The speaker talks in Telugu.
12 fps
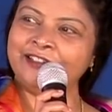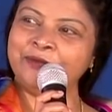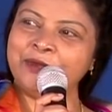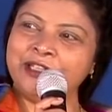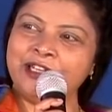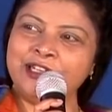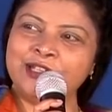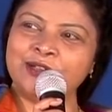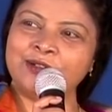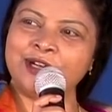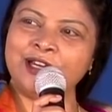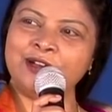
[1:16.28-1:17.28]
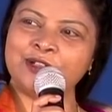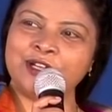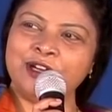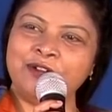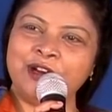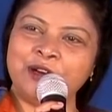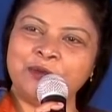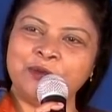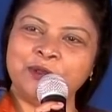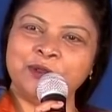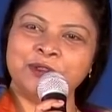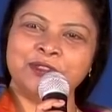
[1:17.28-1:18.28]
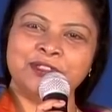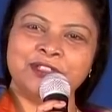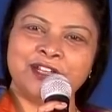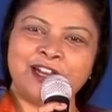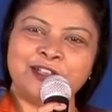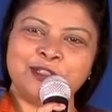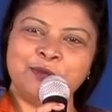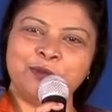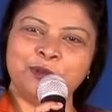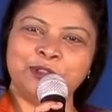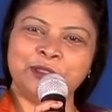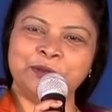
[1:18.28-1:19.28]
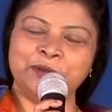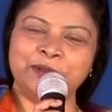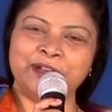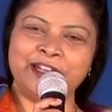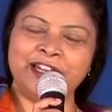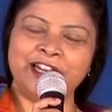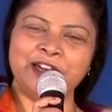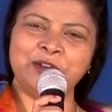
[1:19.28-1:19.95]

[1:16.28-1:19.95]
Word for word: మీకు తెలుసు రెండో శనివారము అలసిపోతాం నేను